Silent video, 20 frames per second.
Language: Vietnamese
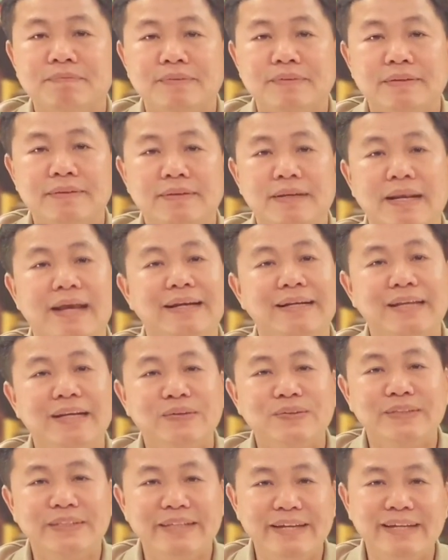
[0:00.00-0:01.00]
Lần
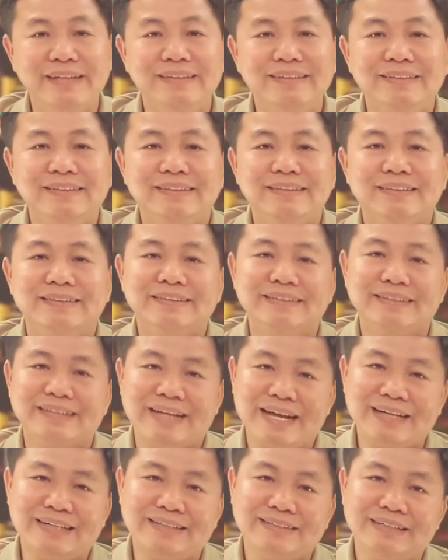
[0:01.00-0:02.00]
đầu tiên
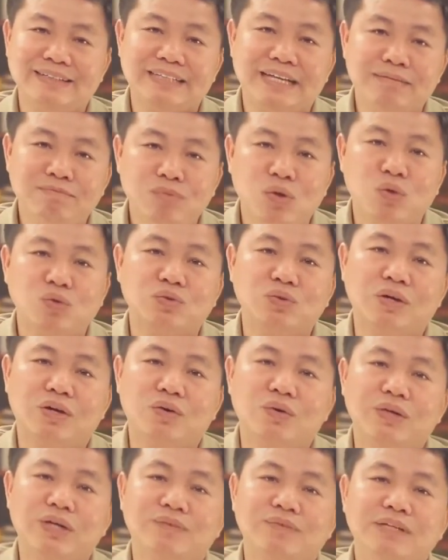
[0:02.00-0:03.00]
các đức giám mục thuộc
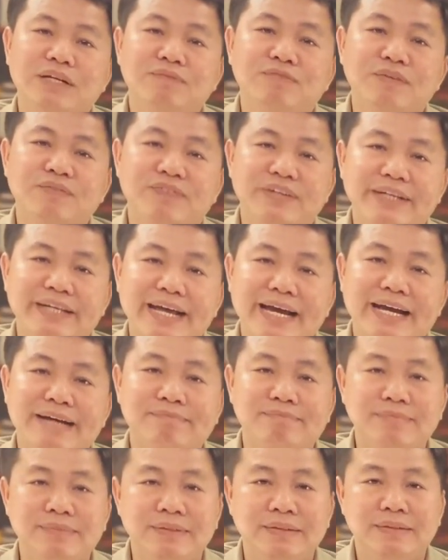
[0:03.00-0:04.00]
Hội đồng Giáo dục Việt Nam
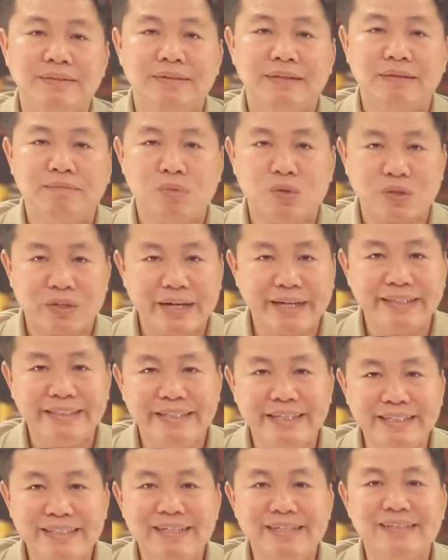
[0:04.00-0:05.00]
một cách
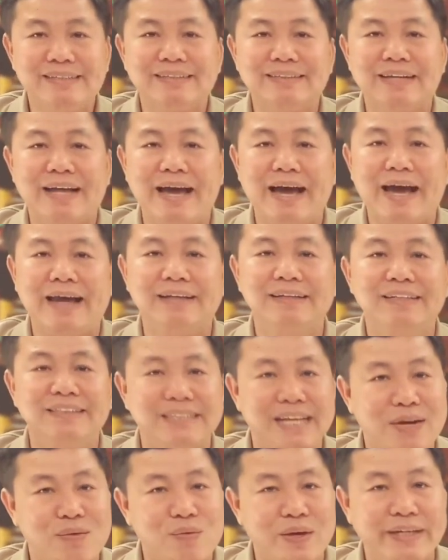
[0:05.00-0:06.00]
chính thức đã đưa
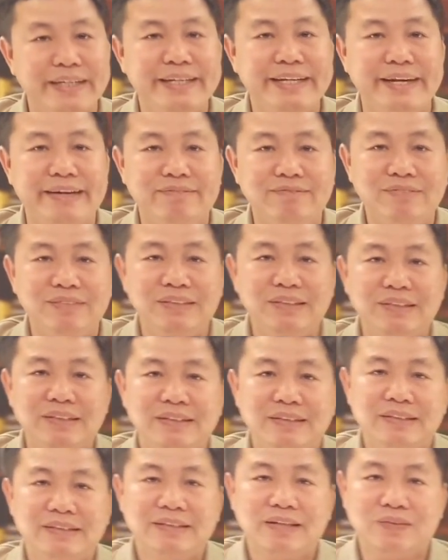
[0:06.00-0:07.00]
ra quan điểm
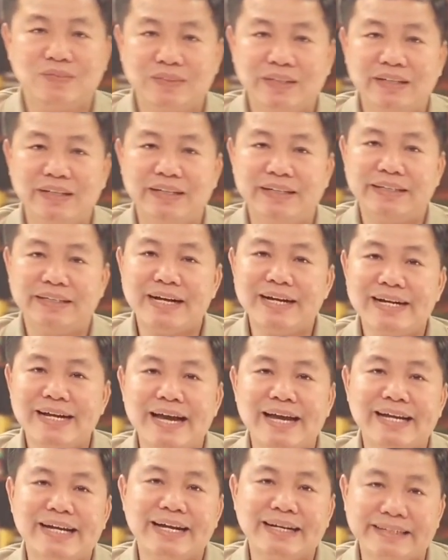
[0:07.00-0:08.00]
đồng thời các
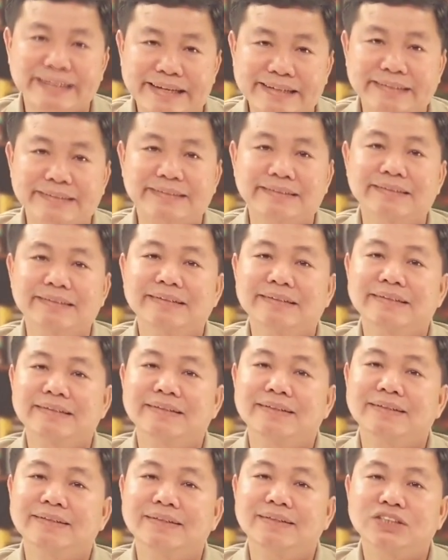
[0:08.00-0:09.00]
ngài khẳng định
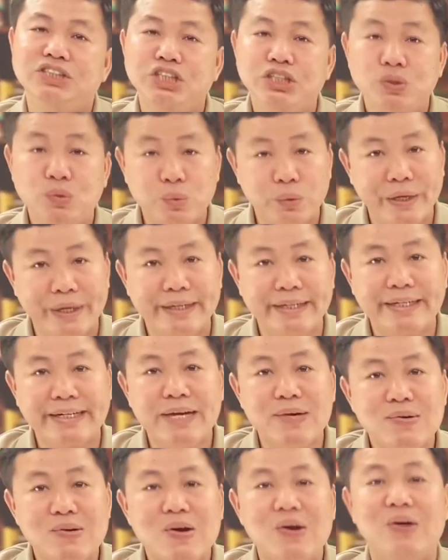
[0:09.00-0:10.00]
chính quyền
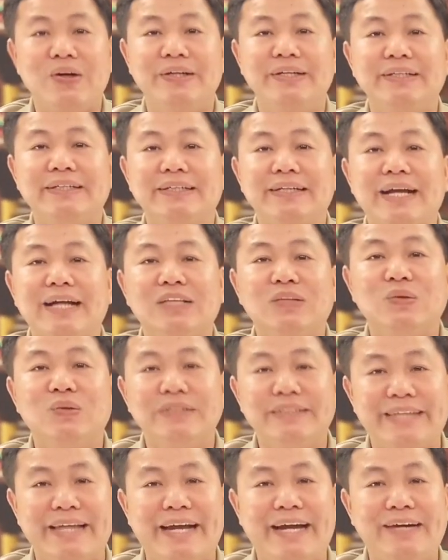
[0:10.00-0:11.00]
kêu gọi các tôn
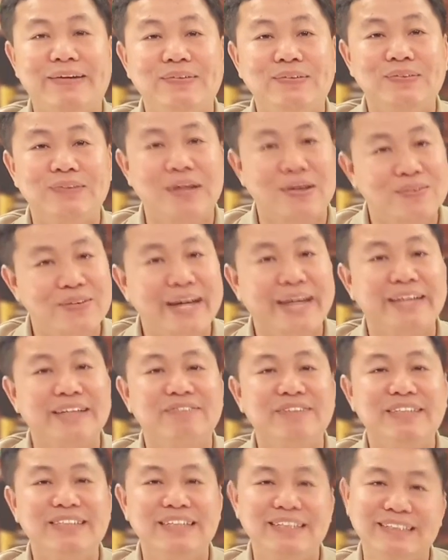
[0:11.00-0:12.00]
giáo đồng hành
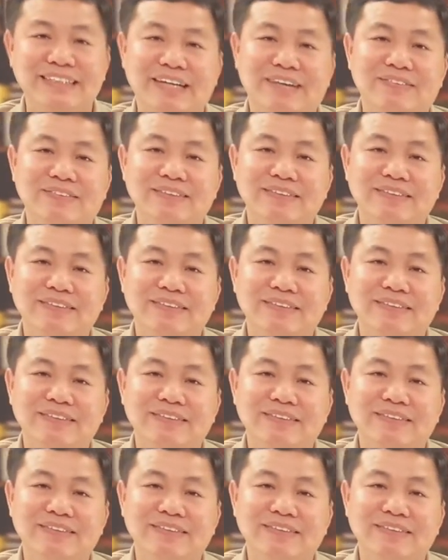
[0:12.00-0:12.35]
với dân tộc